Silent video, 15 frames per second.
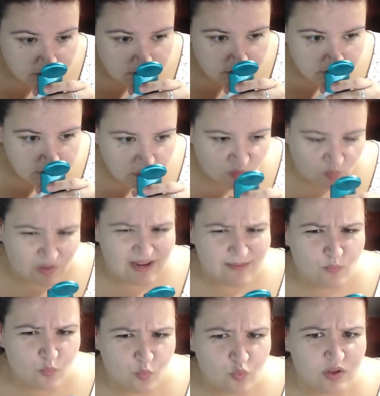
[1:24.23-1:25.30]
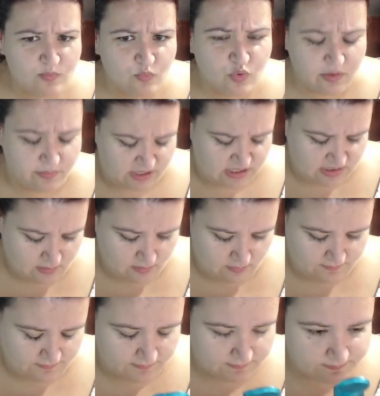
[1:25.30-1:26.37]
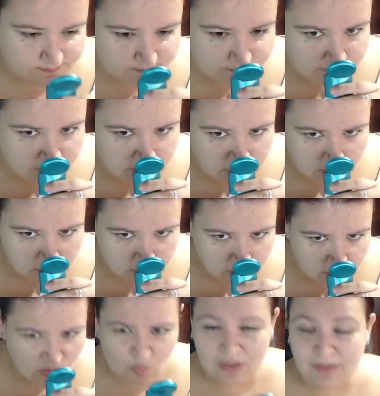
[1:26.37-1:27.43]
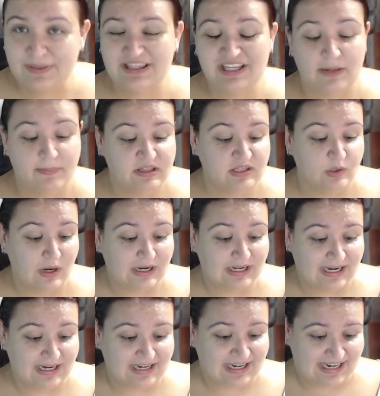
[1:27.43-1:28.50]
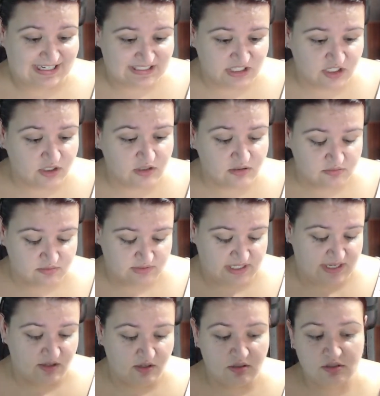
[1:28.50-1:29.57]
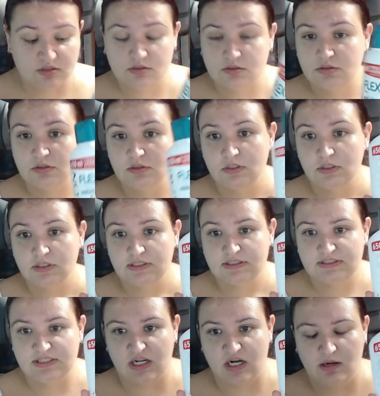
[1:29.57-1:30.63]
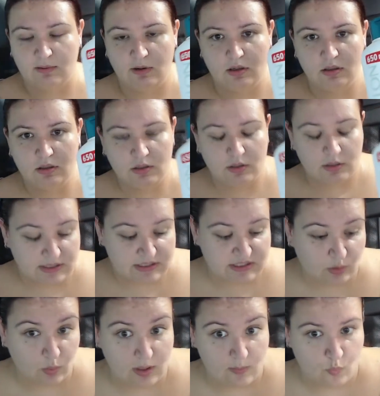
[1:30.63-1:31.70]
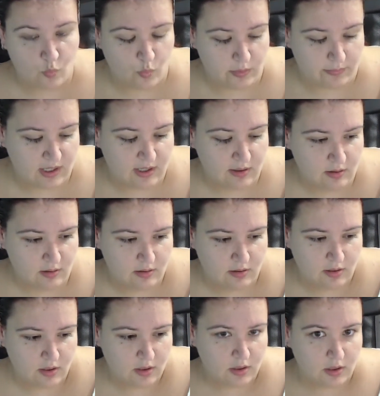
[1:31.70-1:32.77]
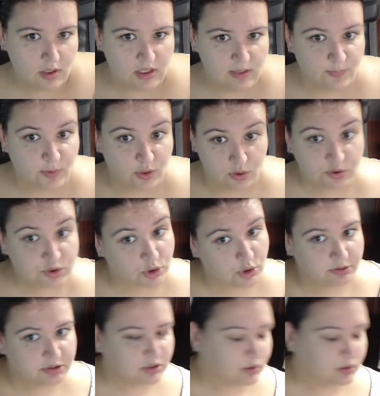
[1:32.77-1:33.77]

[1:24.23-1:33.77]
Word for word: Huele muy, muy bien. Huele prácticamente igual que el clásico de ellos, de Revlon. Este huele muy bien. Y por 2,99 lo